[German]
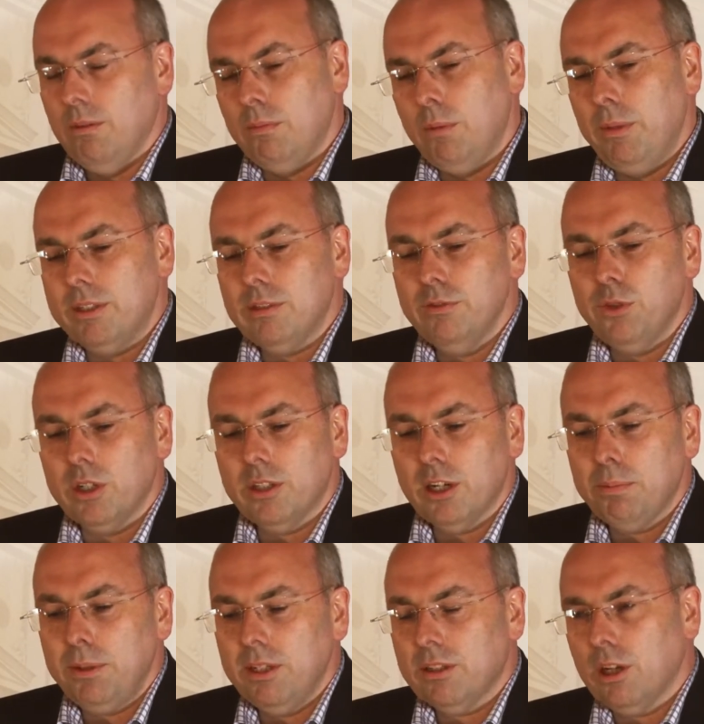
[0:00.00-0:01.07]
Beim letzten
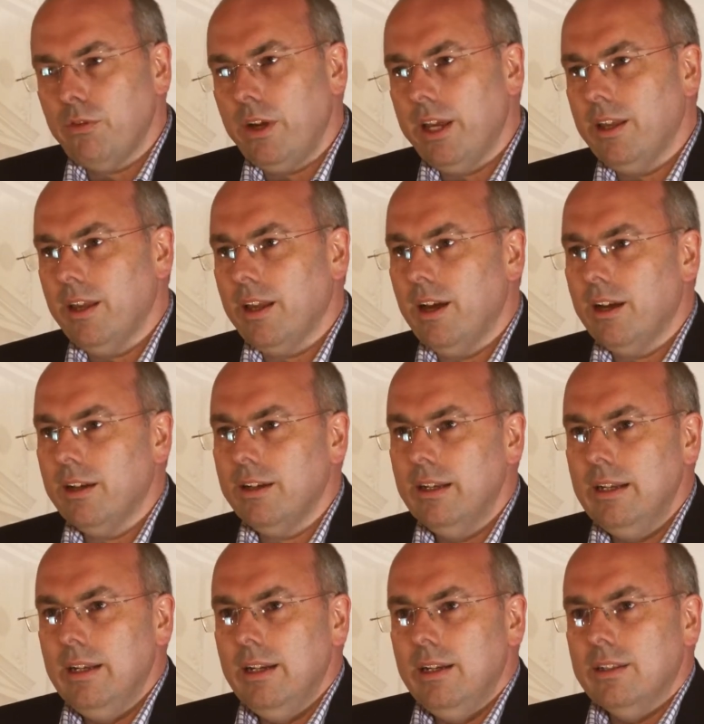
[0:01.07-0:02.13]
Vortrag bin ich darauf eingegangen,
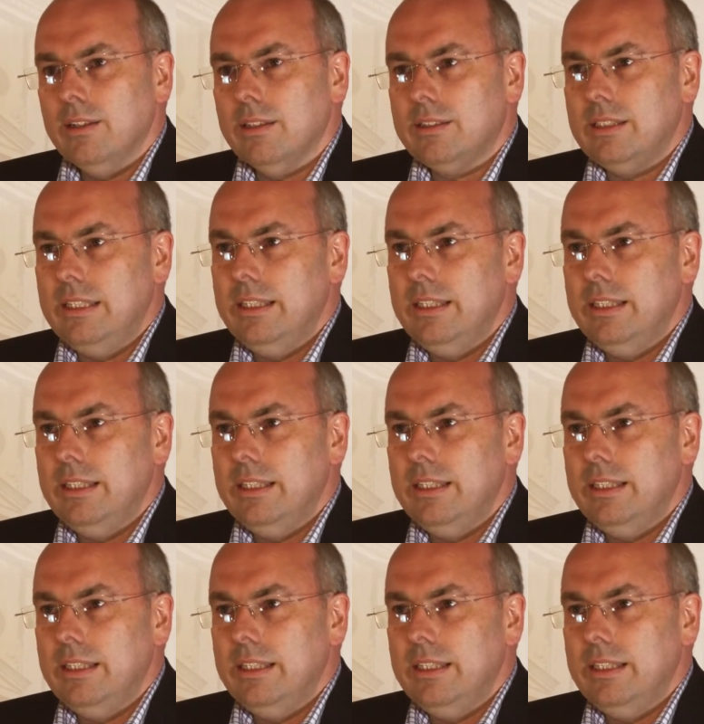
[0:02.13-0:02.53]
dass